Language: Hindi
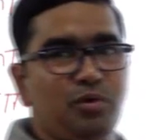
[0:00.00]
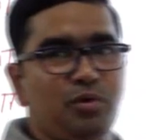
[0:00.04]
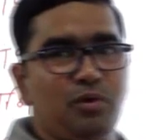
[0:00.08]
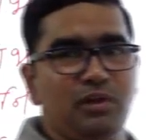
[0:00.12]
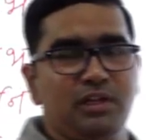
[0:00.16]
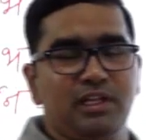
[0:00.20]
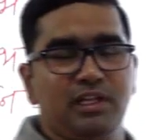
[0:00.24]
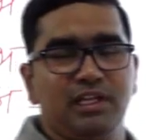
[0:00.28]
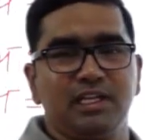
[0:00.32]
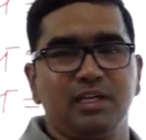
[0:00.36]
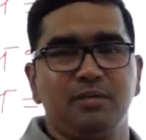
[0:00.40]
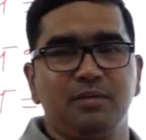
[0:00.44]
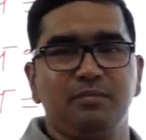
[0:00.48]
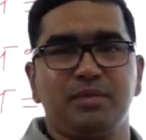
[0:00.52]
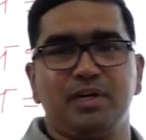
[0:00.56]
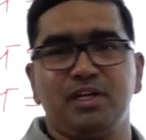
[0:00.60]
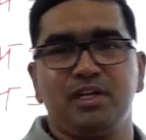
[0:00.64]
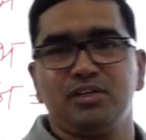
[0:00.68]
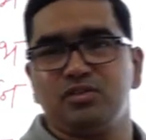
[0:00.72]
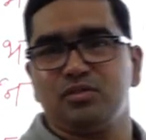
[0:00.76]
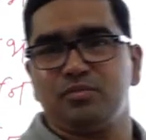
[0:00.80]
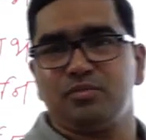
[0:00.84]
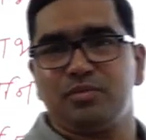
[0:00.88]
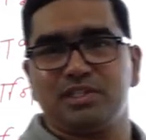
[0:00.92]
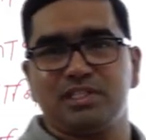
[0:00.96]
बोल दें कि हम
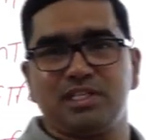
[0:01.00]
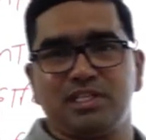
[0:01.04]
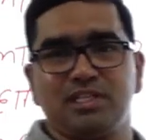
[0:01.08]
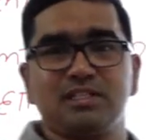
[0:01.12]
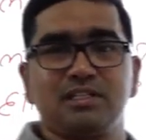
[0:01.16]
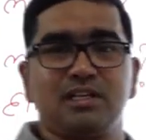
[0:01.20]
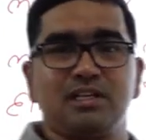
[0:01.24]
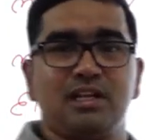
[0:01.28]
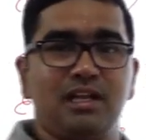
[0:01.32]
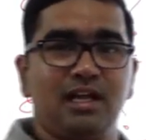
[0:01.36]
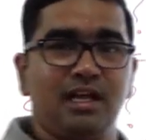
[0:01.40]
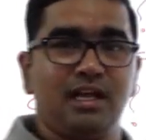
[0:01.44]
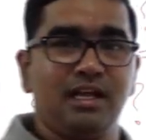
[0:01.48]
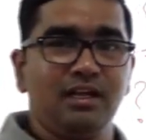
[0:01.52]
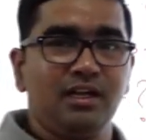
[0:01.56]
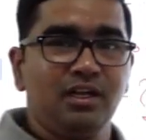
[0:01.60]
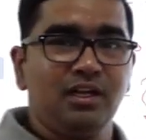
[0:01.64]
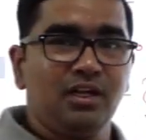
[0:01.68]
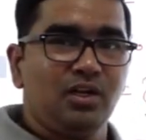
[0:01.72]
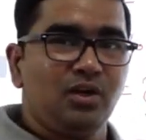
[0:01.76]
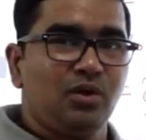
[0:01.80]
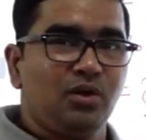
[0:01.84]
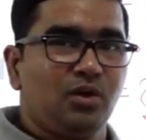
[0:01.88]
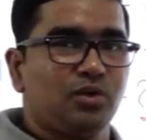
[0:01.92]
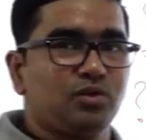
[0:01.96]
पाँच सौ पचास का लाए
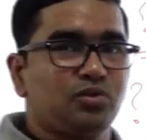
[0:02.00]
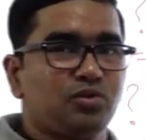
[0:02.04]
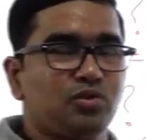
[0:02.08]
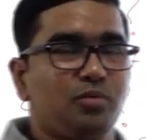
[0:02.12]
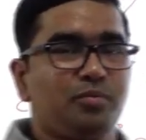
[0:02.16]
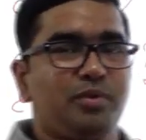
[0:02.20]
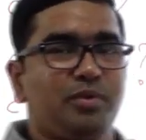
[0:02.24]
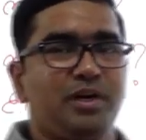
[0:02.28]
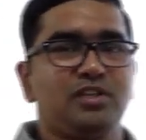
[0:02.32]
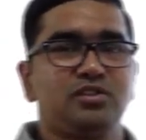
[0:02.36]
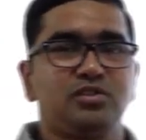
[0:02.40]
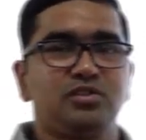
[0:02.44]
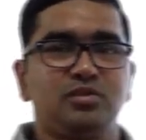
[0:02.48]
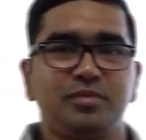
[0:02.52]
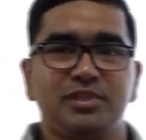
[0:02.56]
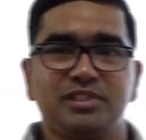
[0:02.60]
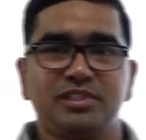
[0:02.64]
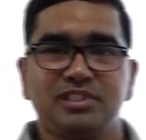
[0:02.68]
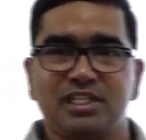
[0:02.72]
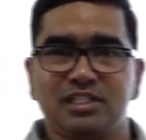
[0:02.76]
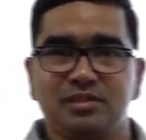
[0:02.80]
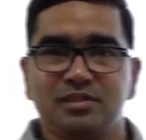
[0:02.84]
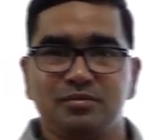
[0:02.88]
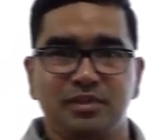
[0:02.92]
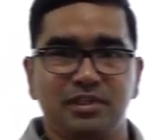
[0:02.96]
और उसको पाँच सौ
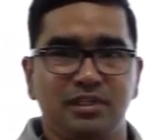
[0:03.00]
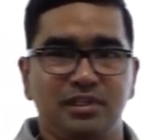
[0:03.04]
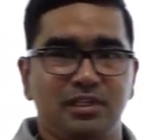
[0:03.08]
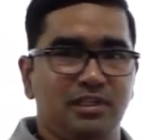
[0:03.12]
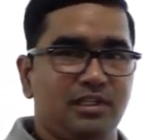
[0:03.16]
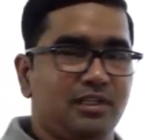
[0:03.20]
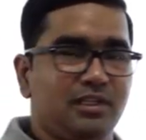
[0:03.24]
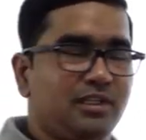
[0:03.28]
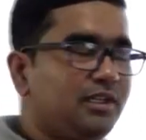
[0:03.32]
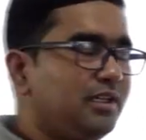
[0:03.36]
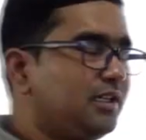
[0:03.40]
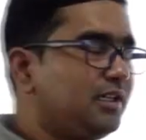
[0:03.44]
पचास में दे दें